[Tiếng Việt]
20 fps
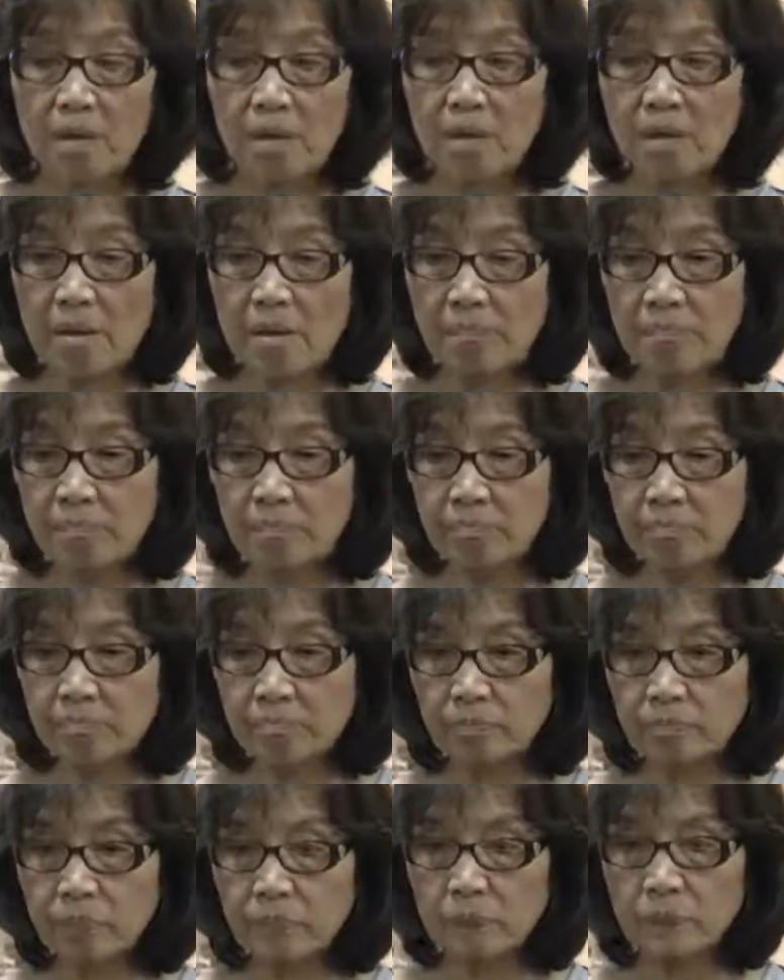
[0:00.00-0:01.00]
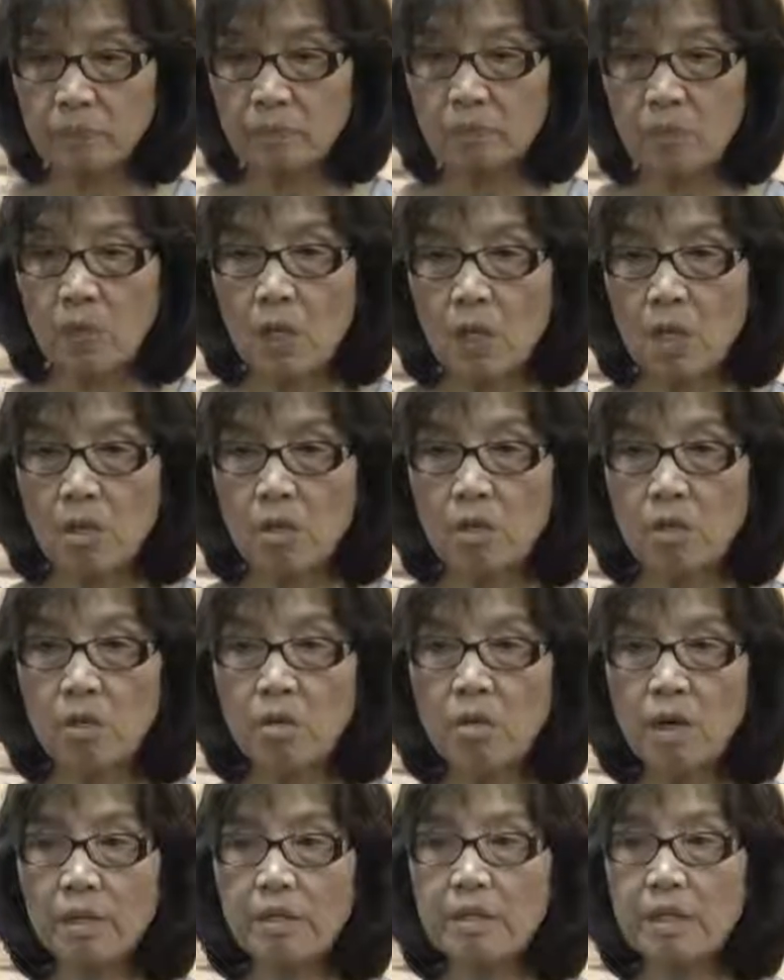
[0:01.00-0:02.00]
um,
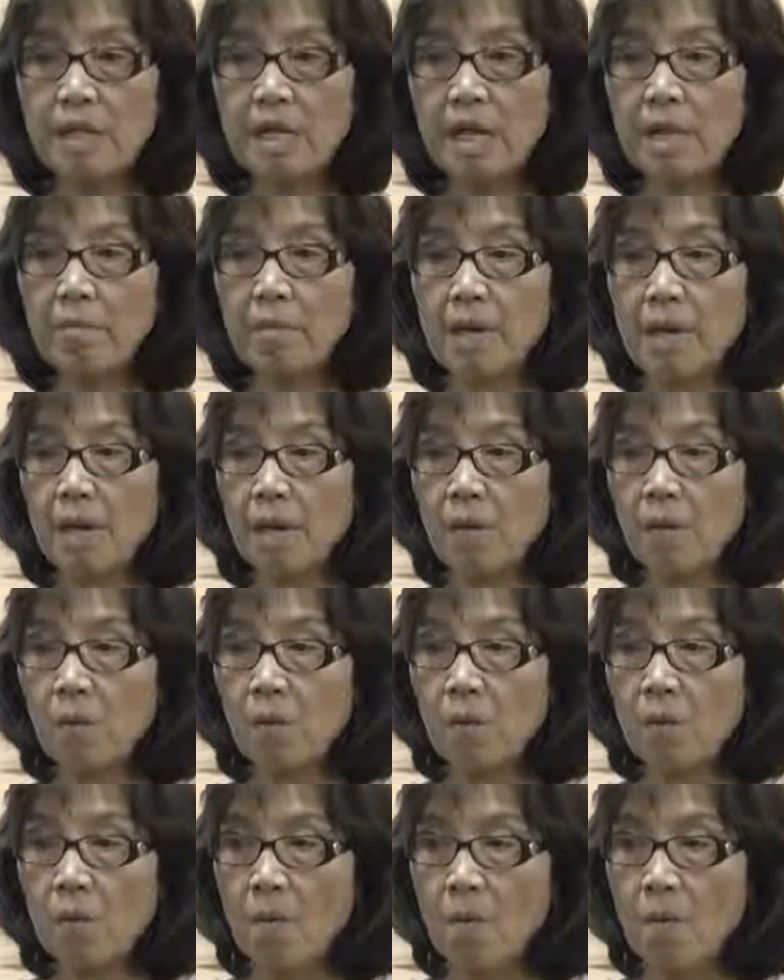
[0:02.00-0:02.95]
nếu anh chị em nào